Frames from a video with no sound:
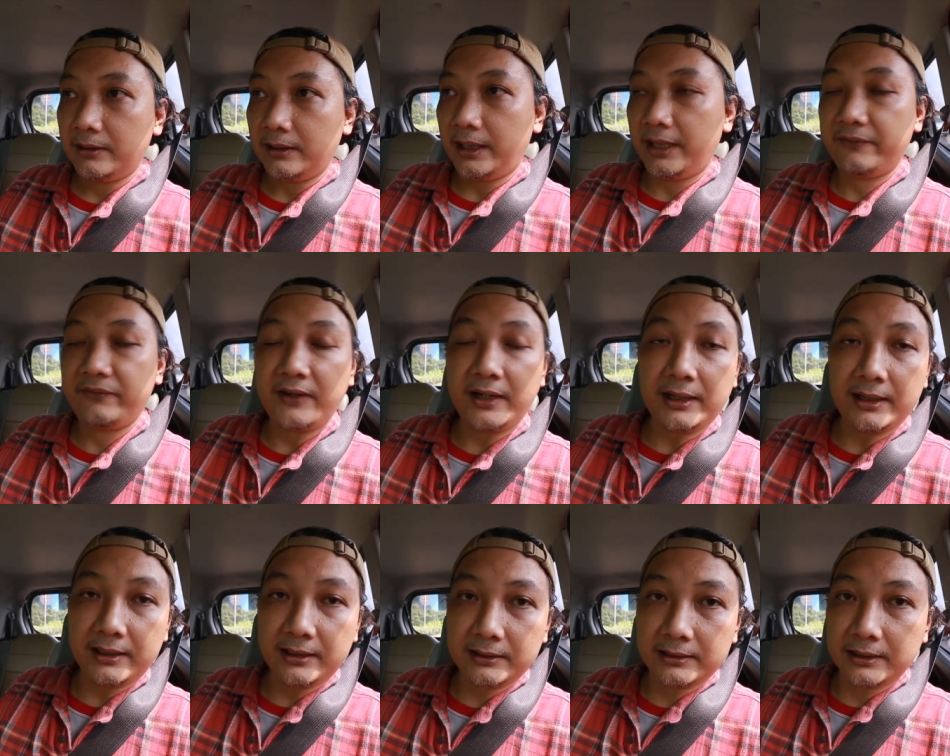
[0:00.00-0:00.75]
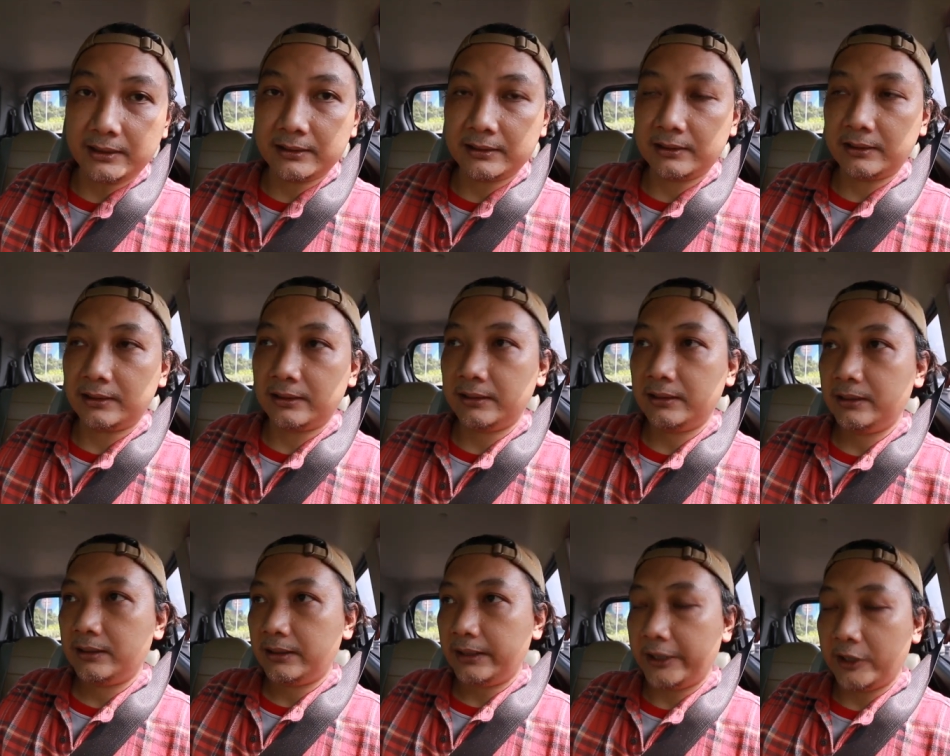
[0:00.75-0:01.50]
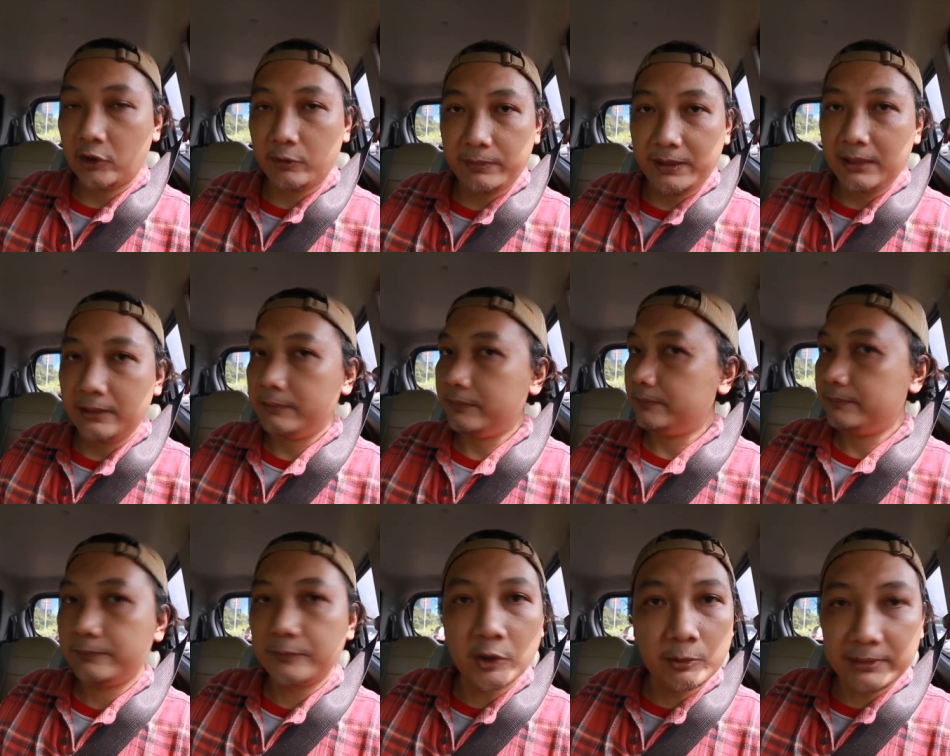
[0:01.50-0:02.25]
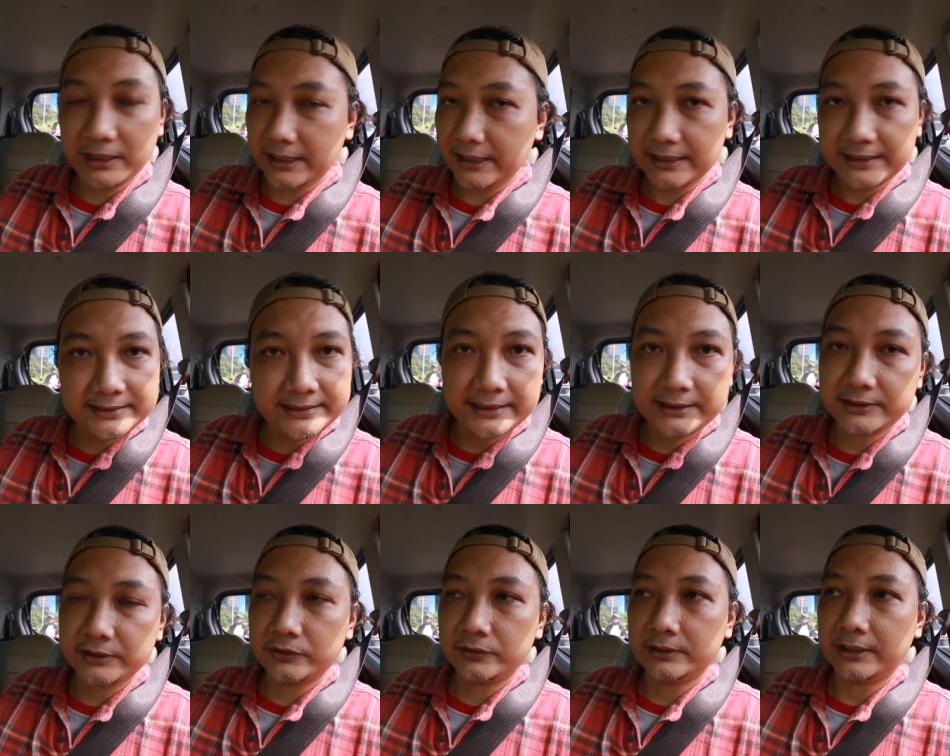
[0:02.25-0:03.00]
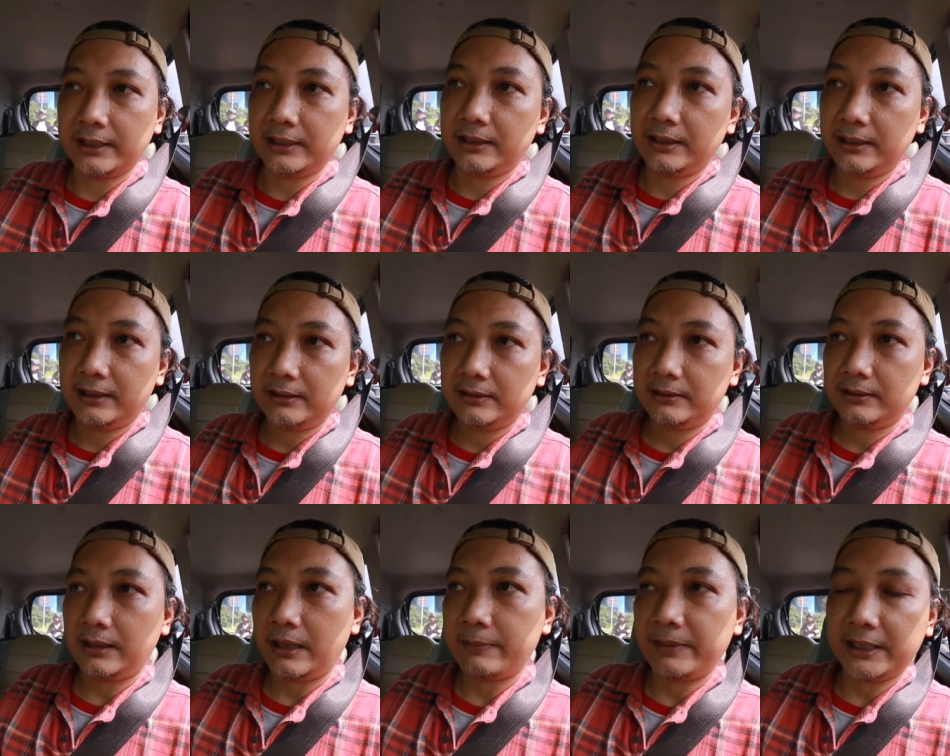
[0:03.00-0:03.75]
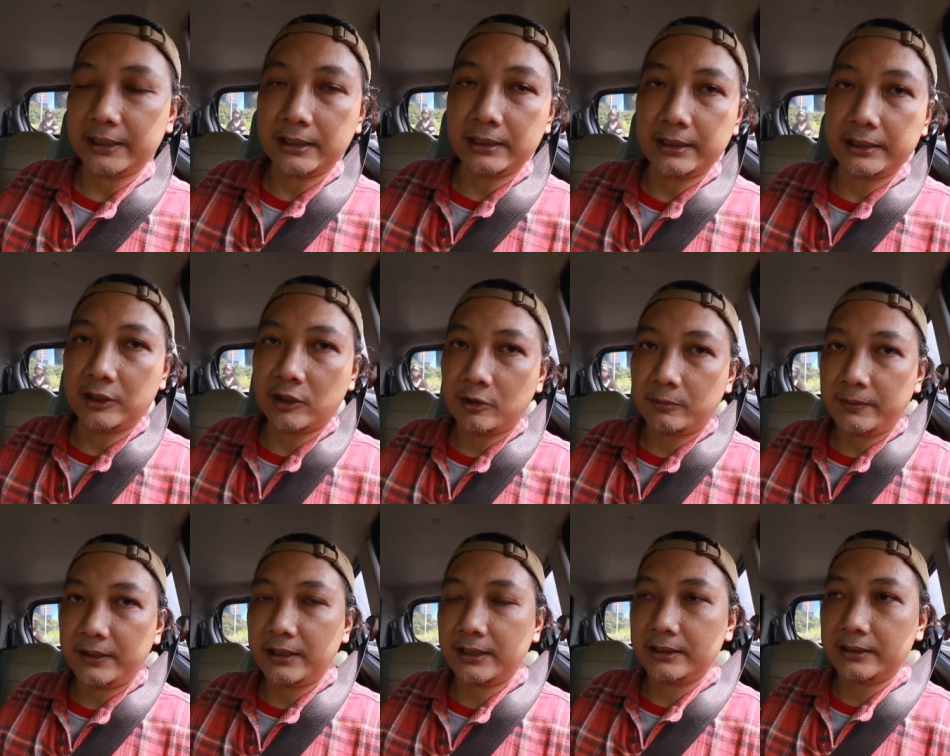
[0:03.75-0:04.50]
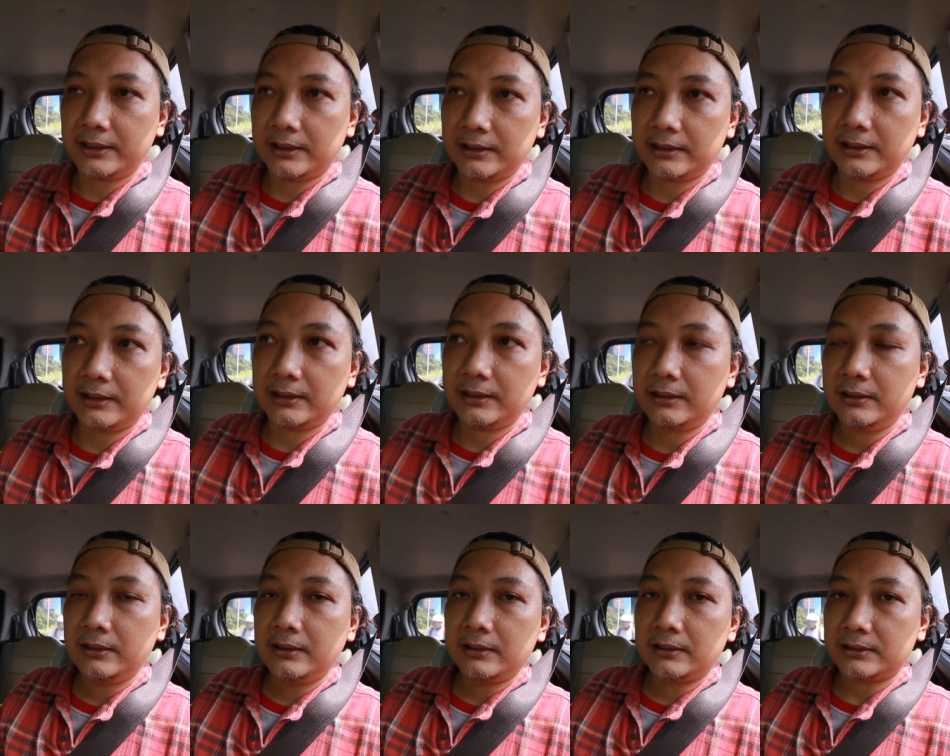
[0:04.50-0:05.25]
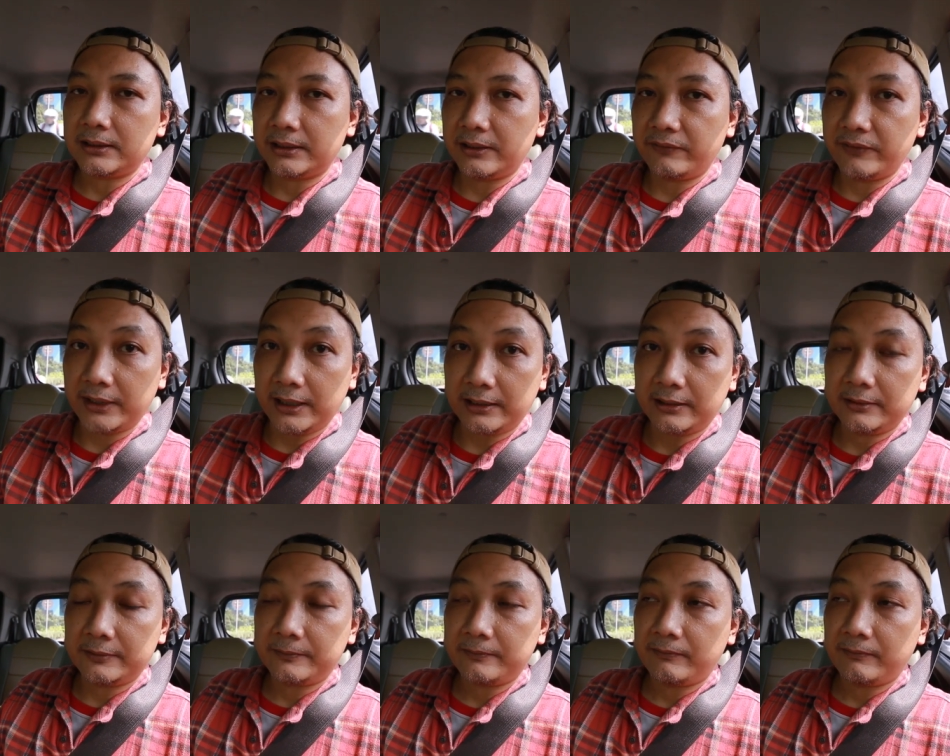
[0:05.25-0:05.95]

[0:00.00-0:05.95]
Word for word: FAA dan Eropa belum ada lisensi juga. Amerika dan Eropa hanya ada sertifikat.